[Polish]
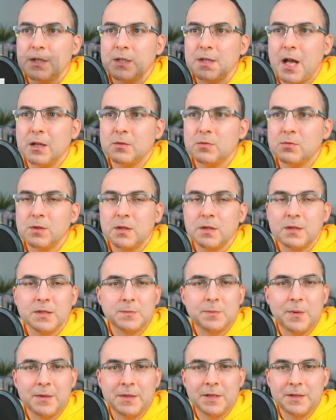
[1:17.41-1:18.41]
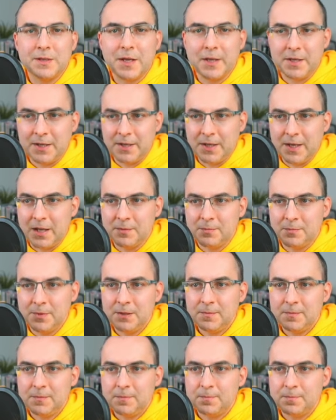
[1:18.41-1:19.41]
Y, a tutaj jest panel Direct
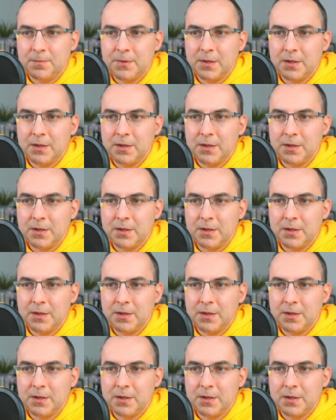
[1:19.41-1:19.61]
Admin.